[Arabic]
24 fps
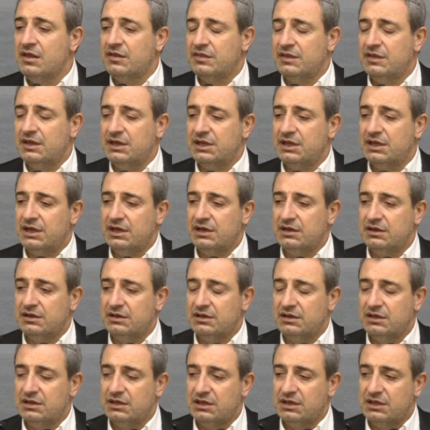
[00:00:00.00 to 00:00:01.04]
ثانيا
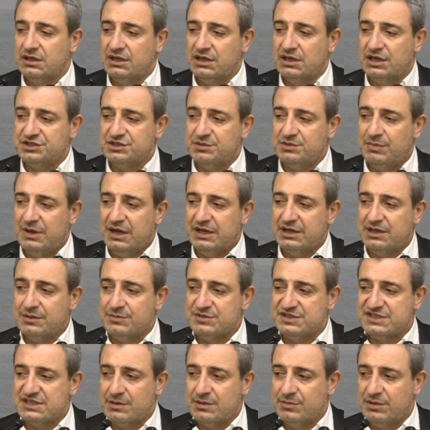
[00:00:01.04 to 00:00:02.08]
يجب عدم
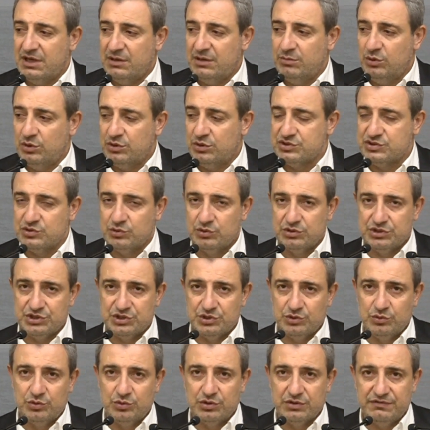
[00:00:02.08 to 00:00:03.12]
السماح بحصول
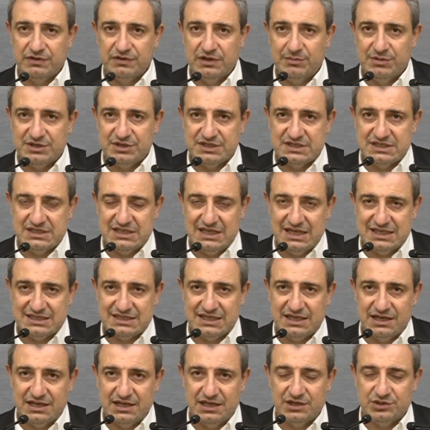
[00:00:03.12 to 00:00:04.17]
شغور في المجلس
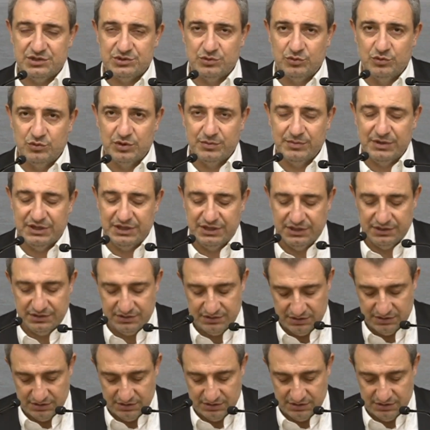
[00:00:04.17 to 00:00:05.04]
العسكري شغور مديد